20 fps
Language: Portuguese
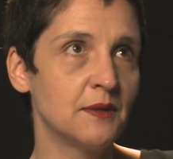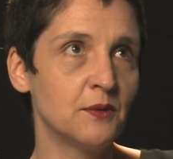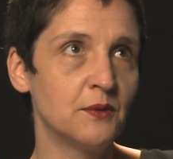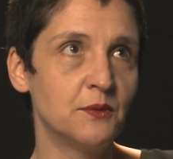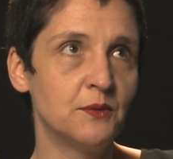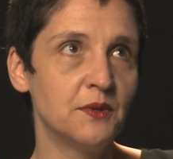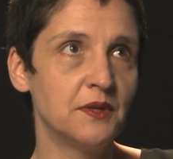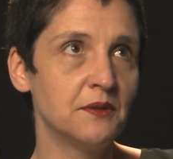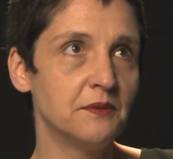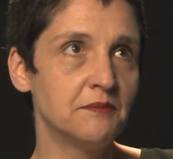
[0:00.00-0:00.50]

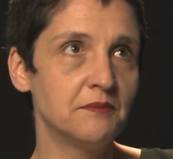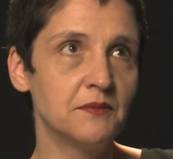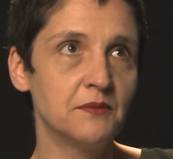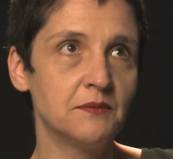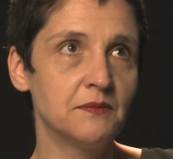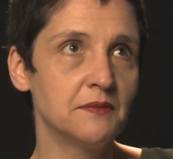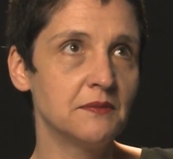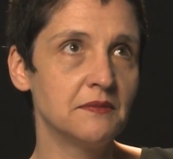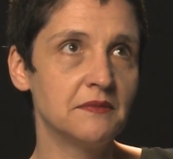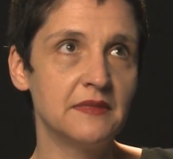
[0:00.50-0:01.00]
o,
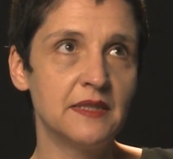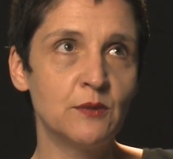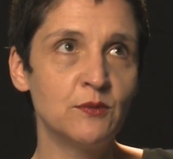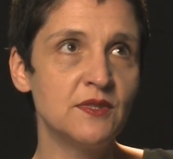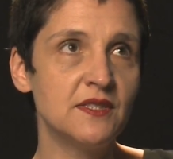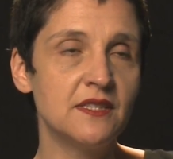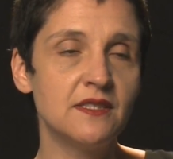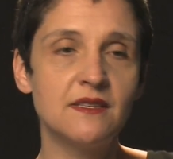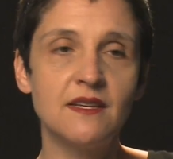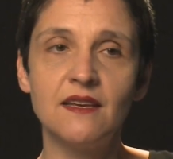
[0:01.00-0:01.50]
não
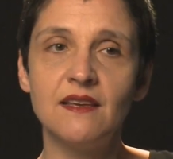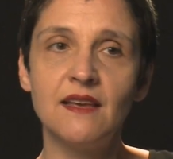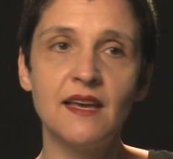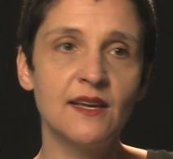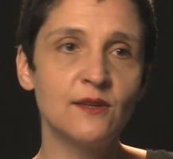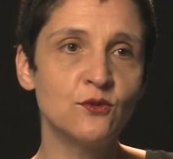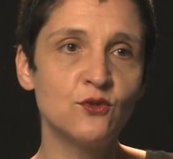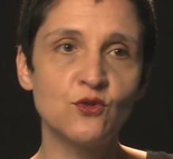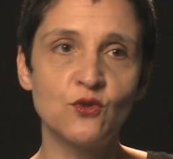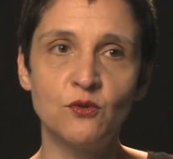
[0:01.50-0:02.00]
existem
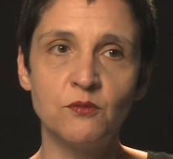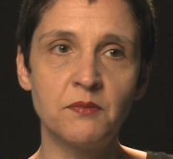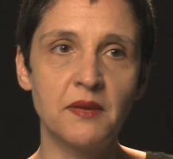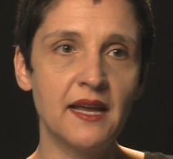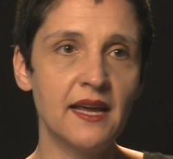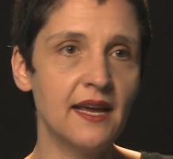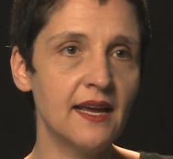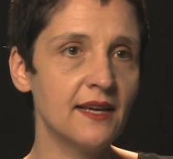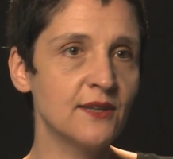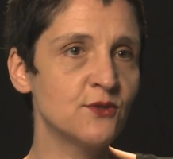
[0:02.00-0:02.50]
enredos
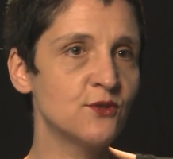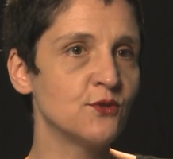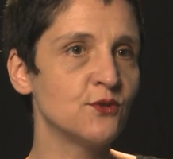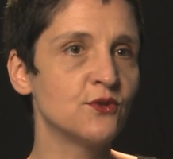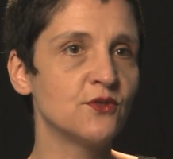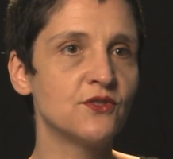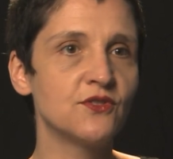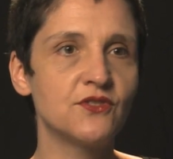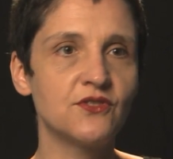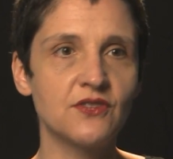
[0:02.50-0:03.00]

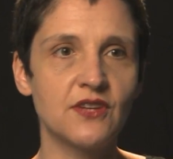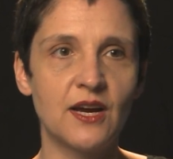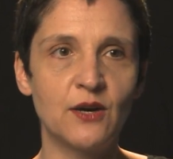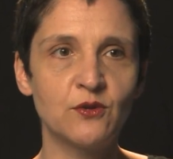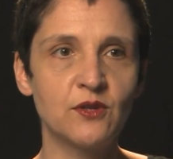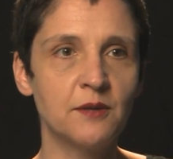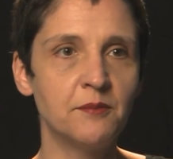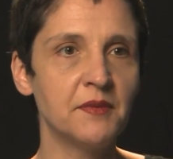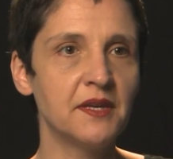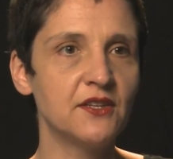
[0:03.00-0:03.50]
complexos,
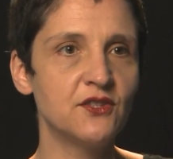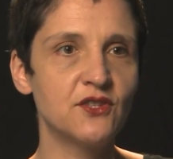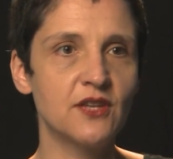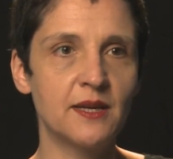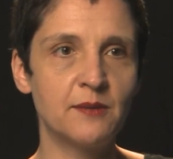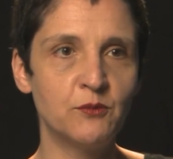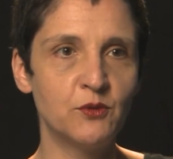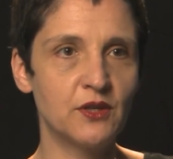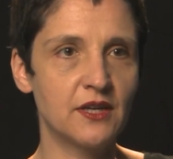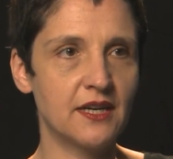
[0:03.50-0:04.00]
altamente
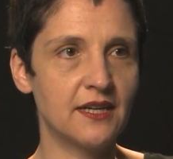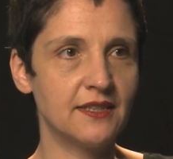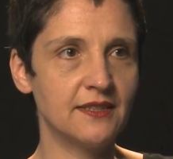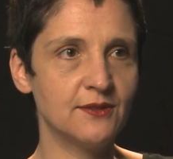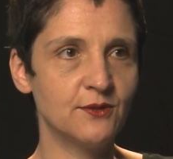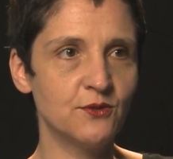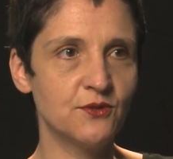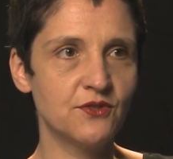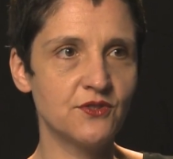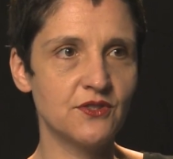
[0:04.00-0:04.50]

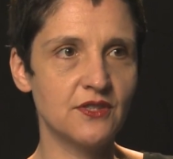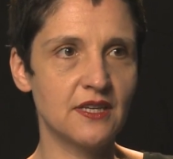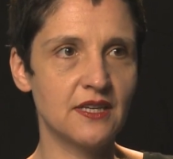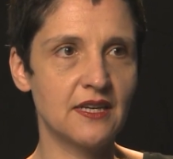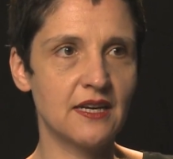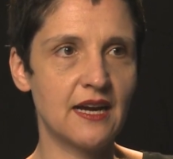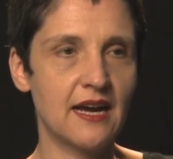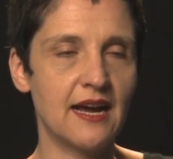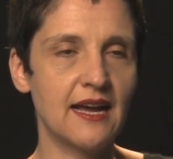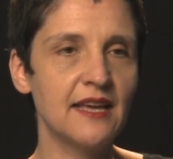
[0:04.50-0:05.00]
elaborados,
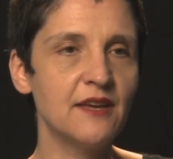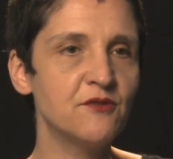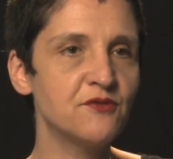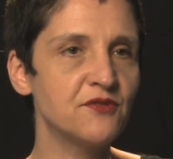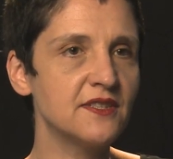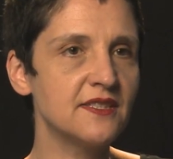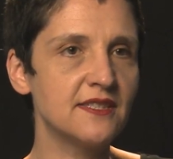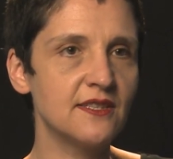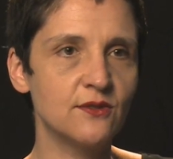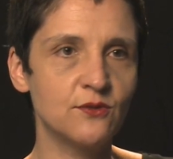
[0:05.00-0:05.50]
a, a
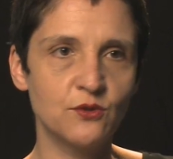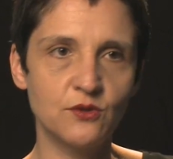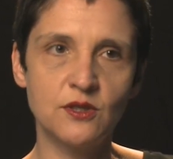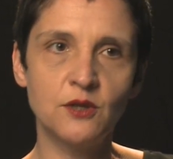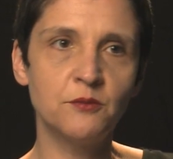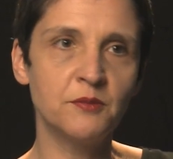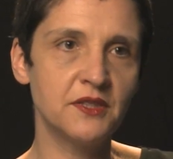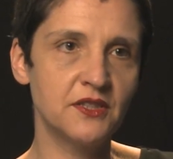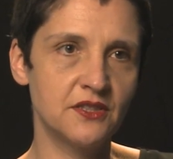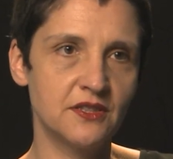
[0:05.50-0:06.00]
ênfase é
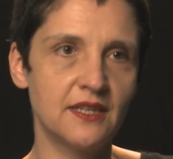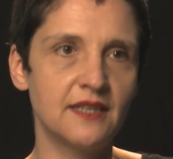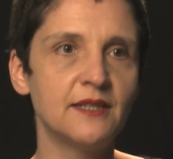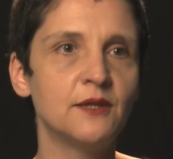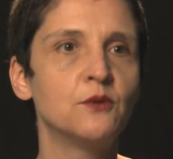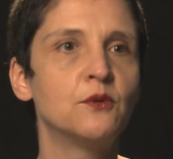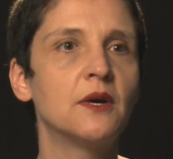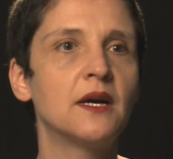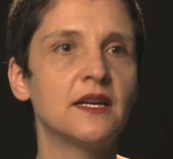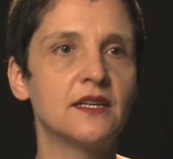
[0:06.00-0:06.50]
totalmente na
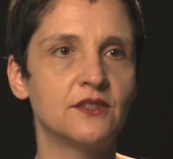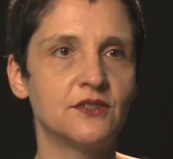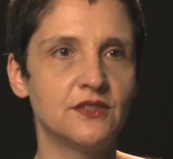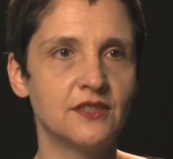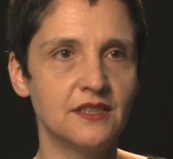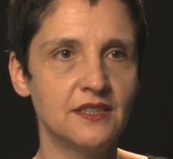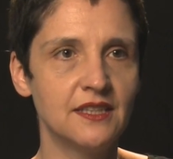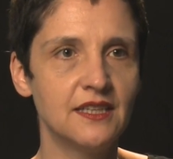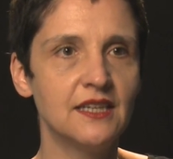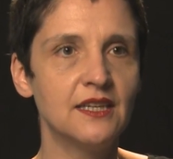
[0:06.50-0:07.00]

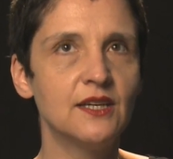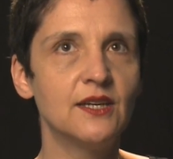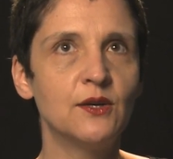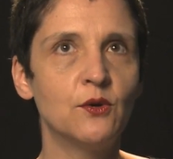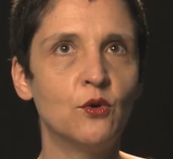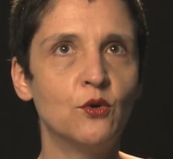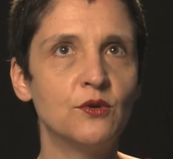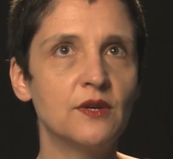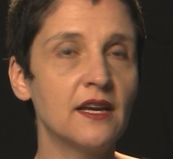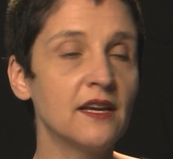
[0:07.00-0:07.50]
linguagem,
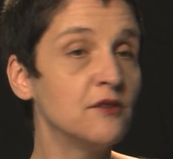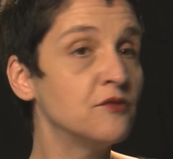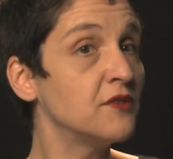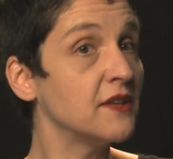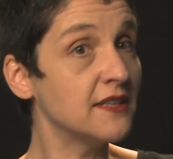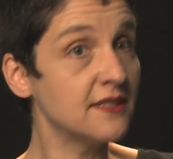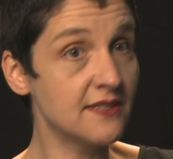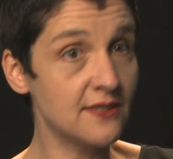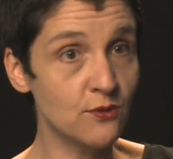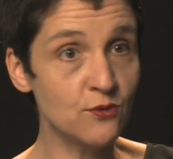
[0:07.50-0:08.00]
ou na
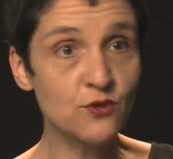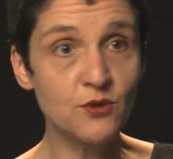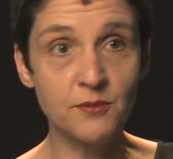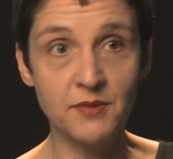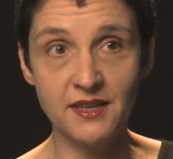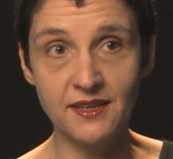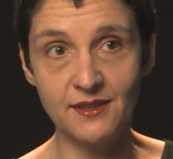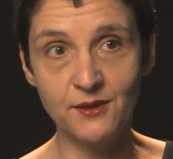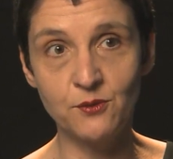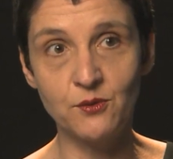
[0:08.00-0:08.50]
reflexão
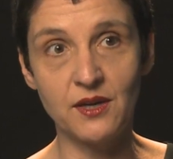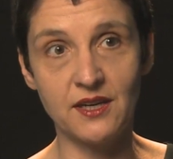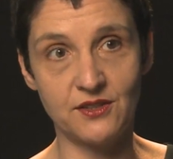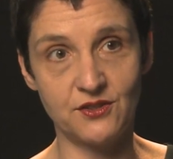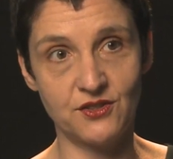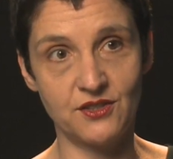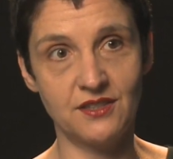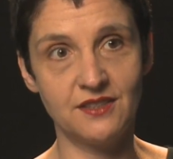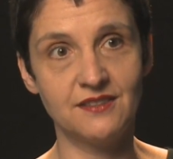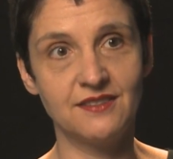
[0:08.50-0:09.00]
sobre a
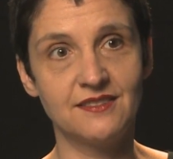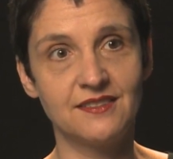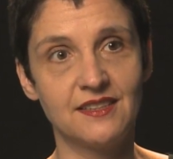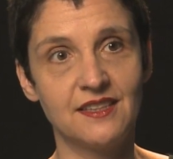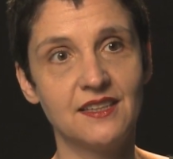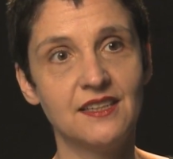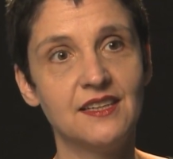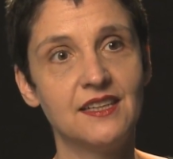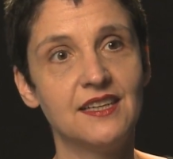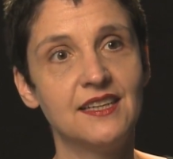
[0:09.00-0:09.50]
linguagem.
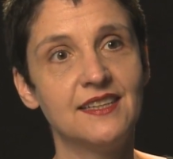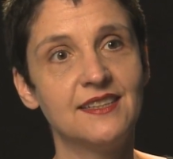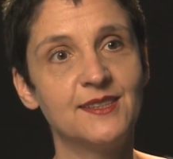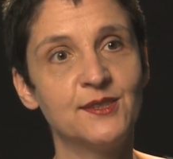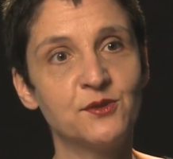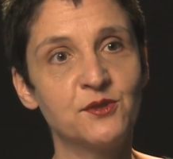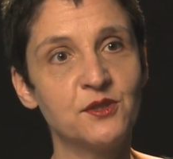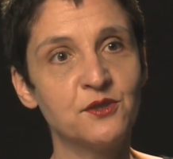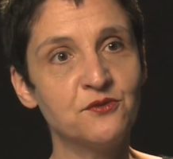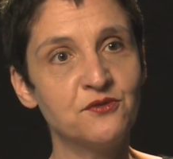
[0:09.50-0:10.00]
Né?
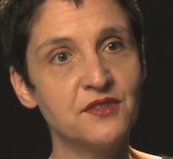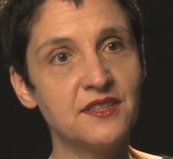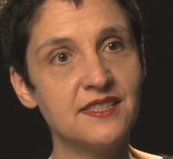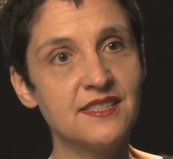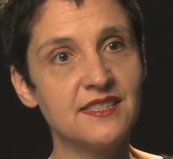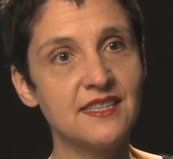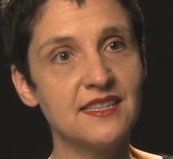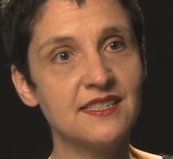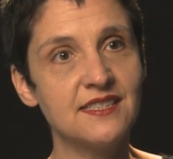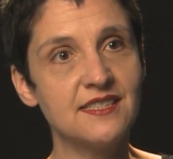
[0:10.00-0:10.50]
Então,
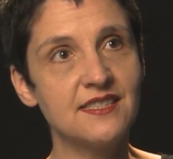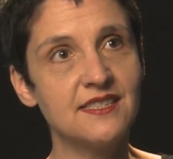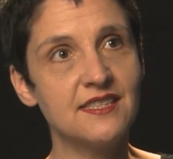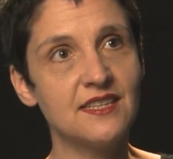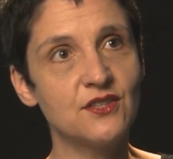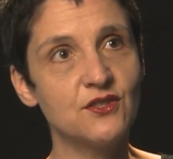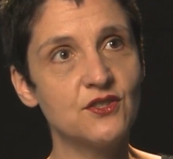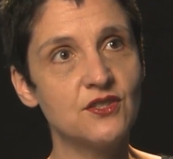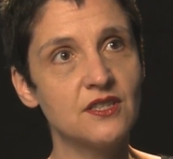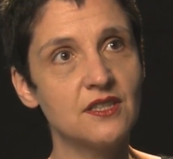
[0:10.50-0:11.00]
talvez esse
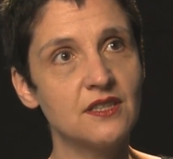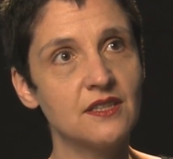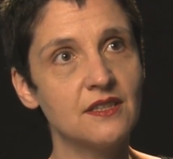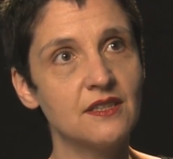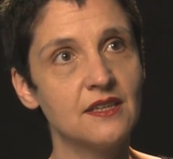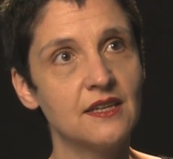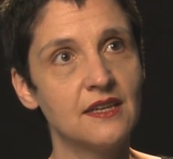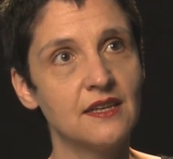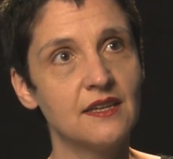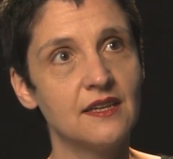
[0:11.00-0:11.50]

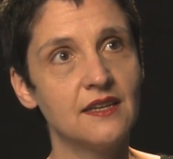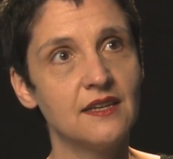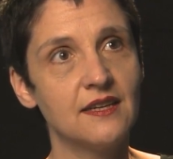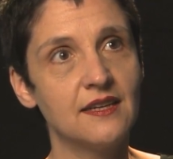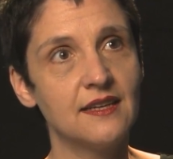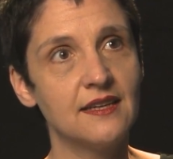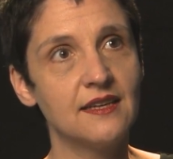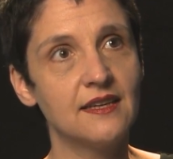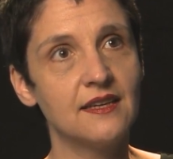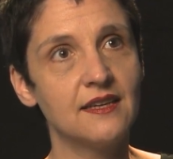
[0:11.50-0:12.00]
seja
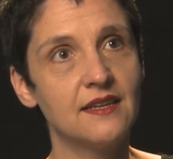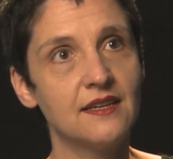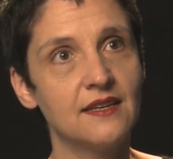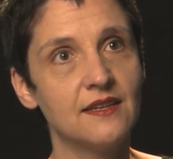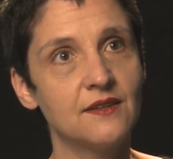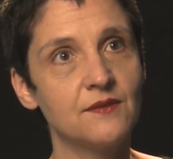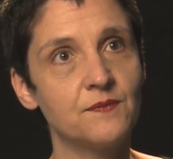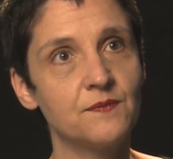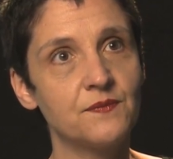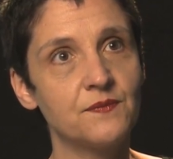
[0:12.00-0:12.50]
é,